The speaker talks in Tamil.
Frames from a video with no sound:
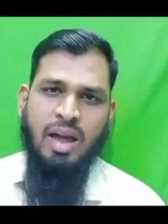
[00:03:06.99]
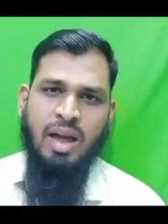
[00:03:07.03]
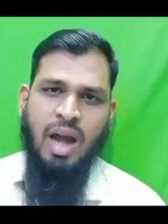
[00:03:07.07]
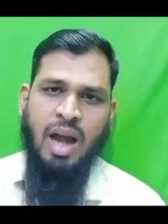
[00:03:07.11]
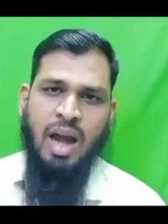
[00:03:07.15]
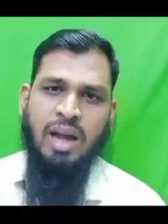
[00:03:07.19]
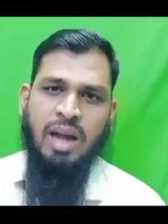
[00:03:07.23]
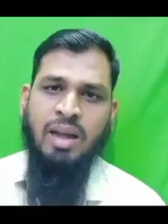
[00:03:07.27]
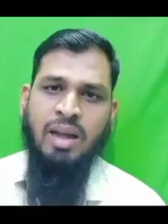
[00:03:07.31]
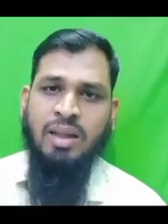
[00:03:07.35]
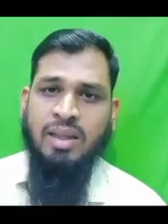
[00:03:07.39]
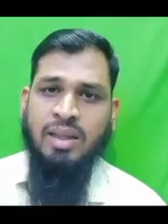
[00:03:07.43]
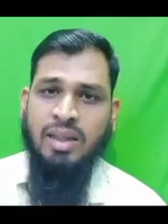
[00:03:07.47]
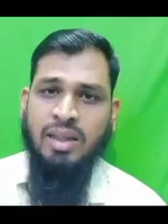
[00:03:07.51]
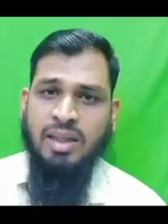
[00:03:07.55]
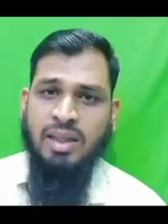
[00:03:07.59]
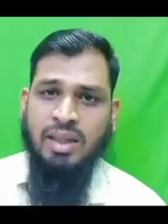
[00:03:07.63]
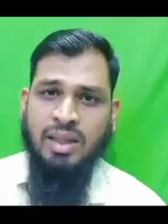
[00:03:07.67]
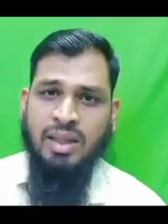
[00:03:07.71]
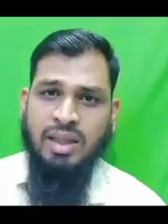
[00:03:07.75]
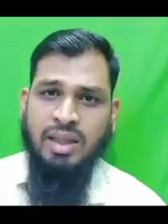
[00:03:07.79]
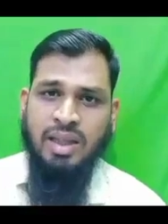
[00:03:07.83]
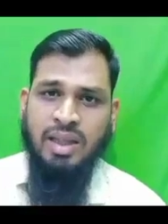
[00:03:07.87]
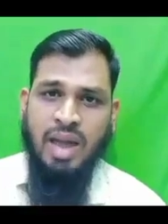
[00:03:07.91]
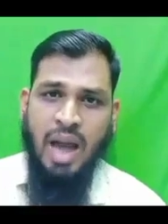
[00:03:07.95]
அல்லது
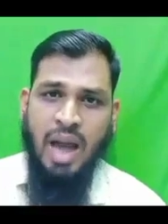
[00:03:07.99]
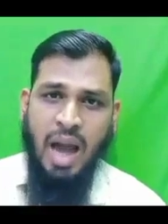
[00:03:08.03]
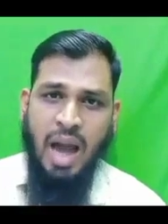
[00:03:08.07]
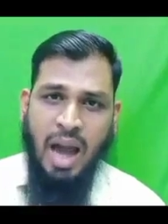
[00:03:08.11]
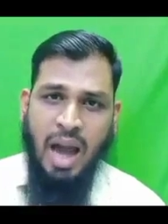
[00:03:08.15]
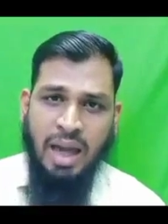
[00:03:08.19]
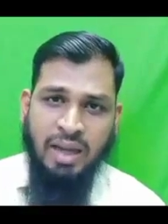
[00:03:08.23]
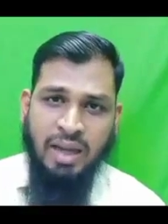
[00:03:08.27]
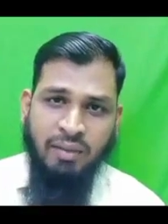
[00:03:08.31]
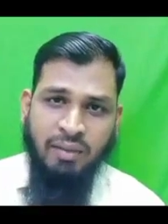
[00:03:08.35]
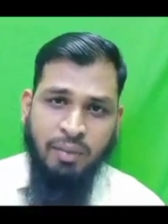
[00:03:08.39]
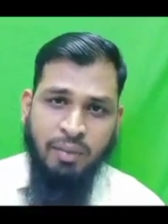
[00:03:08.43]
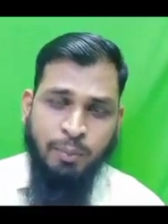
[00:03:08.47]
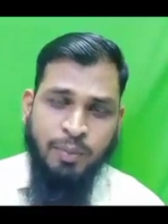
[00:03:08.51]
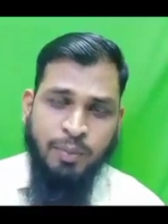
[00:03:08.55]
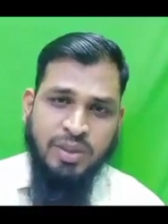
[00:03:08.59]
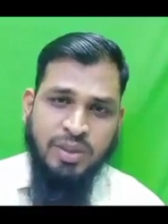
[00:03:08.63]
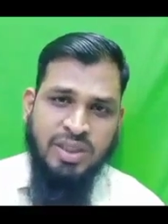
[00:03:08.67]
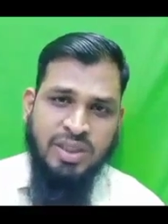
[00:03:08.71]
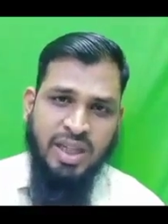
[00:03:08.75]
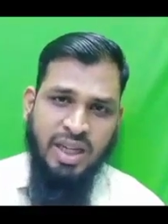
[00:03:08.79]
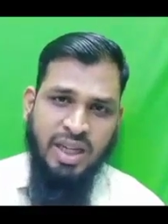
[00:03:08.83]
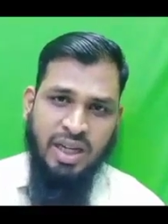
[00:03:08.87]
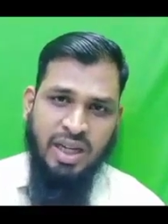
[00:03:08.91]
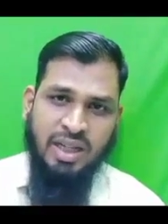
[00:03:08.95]
அறிவிப்பு
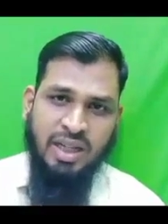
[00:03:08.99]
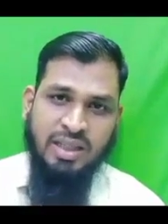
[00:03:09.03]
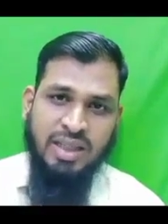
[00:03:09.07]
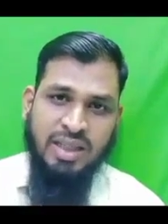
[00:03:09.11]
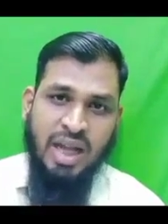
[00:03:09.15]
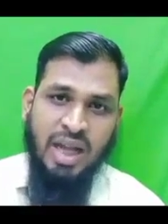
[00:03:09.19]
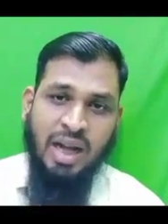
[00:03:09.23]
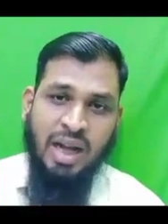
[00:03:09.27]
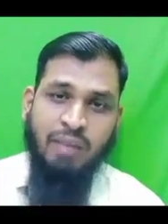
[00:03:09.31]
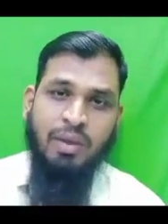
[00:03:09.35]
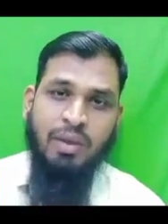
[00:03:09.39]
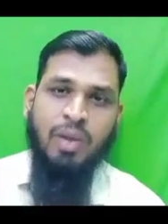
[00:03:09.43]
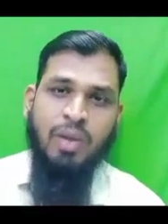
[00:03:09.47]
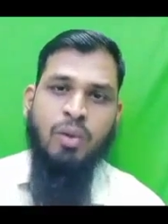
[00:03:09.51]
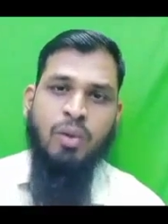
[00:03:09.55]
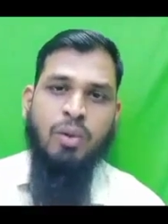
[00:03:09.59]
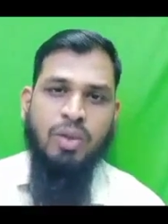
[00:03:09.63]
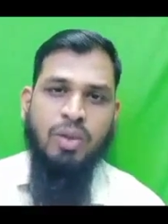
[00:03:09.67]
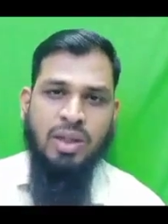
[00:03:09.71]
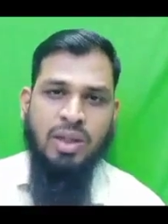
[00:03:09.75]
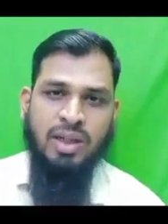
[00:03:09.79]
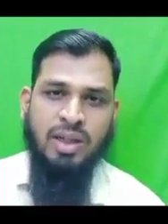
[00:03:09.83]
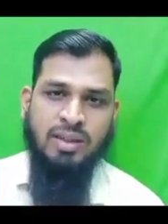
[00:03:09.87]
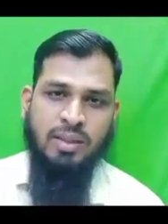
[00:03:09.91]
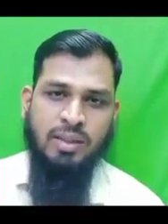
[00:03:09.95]
செய் எனக்கு தகவல்
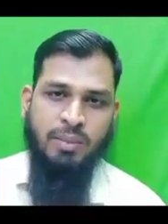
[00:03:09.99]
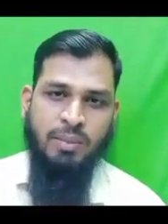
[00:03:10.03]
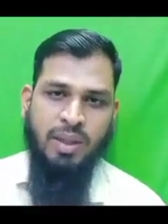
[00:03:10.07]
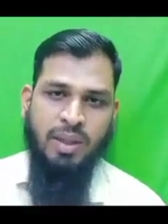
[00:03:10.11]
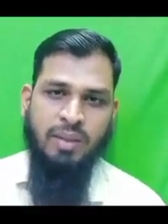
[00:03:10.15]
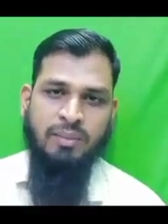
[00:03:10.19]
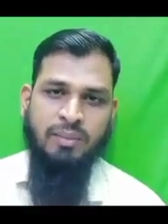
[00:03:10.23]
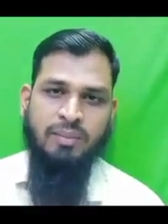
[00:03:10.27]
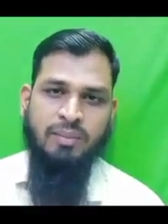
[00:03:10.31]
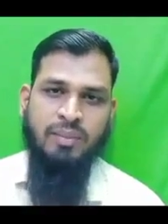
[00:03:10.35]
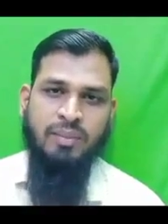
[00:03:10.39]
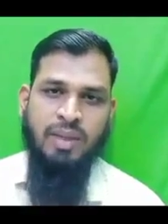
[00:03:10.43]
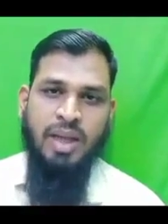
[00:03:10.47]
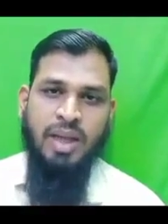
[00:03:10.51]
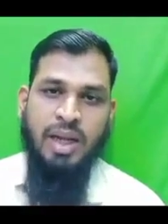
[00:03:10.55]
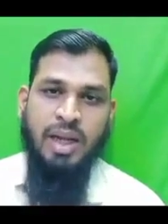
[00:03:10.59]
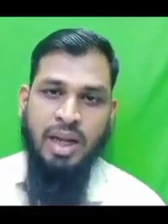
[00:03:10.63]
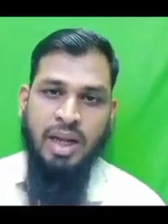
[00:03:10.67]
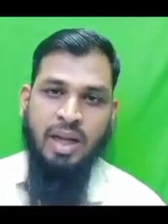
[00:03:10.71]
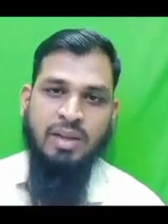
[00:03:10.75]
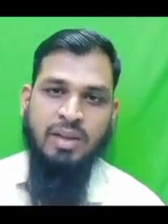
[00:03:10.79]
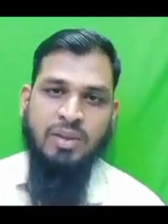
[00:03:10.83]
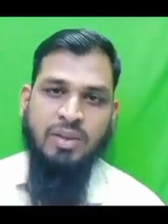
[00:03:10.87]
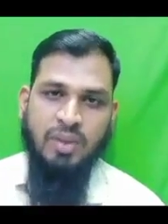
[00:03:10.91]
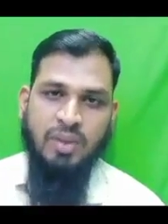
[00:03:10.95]
கொடுன்னு அர்த்தமா என்ன
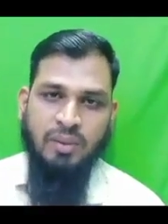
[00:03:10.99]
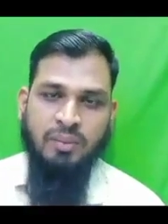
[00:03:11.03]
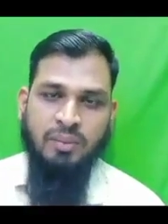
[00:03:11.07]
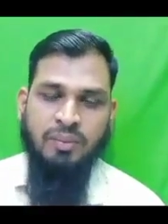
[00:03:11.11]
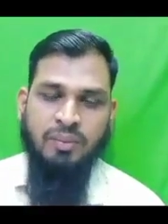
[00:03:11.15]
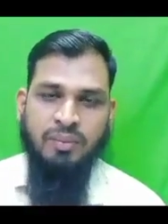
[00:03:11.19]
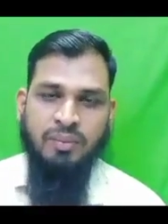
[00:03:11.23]
அர்த்தம்